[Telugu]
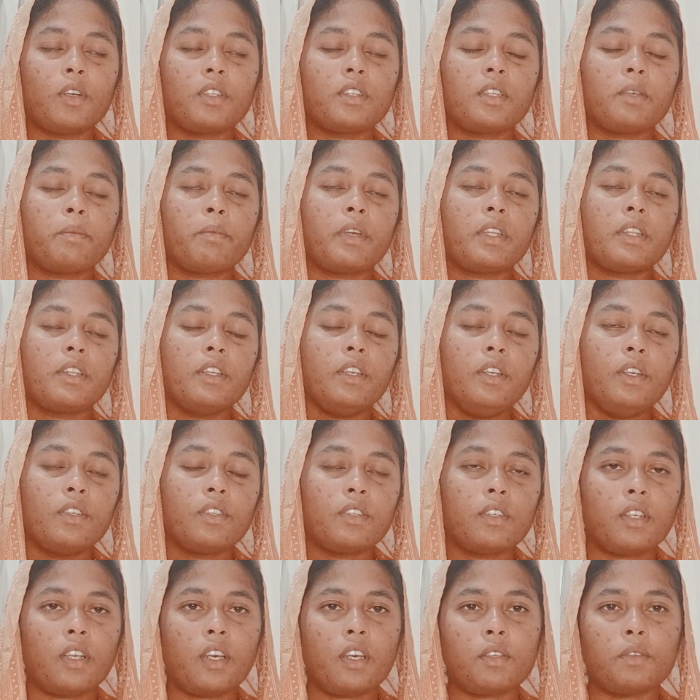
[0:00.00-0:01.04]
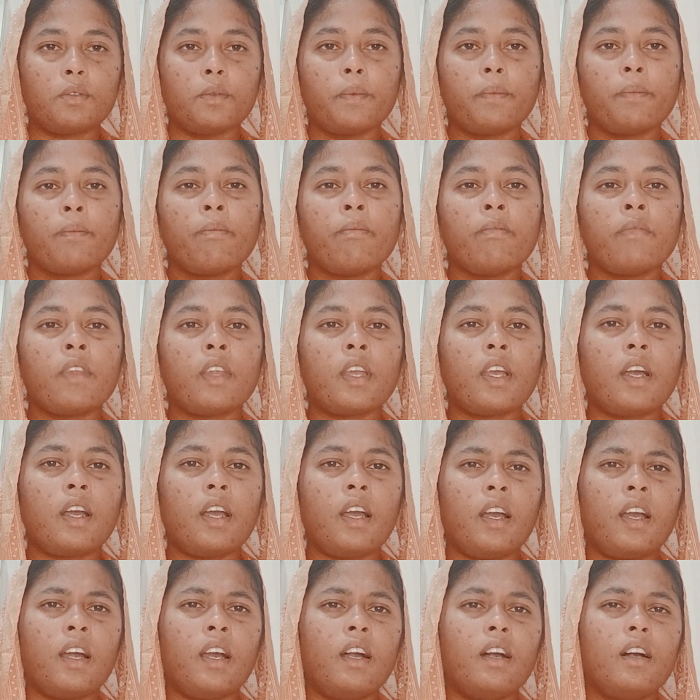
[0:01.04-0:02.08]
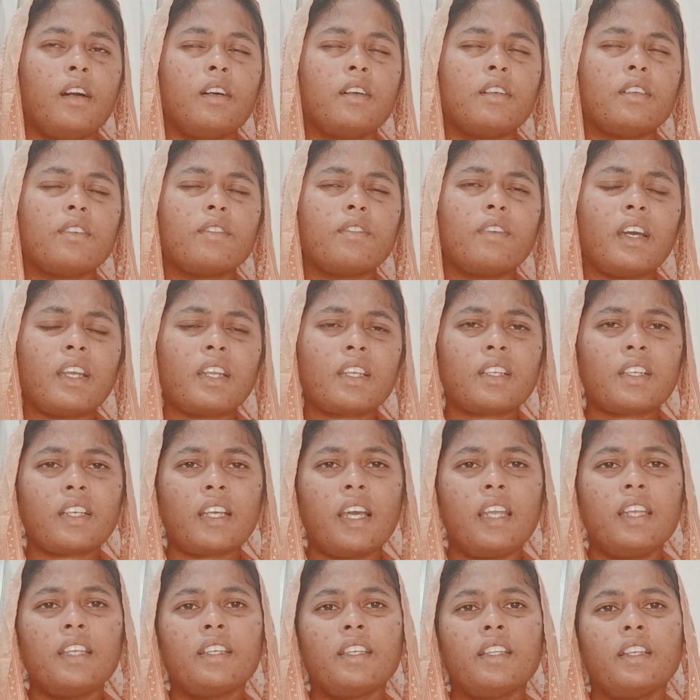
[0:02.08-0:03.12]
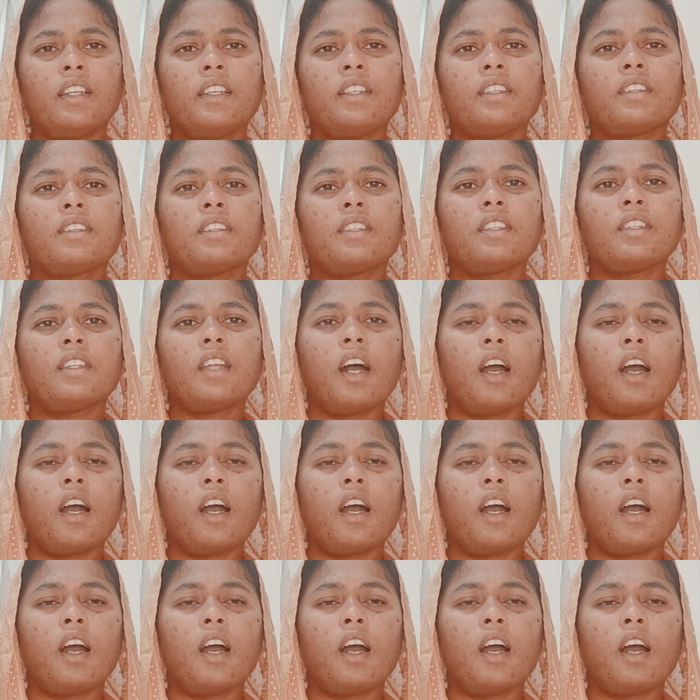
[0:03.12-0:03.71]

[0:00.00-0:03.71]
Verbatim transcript: కొంతమంది ఉంటారు వారికి కలిగినంత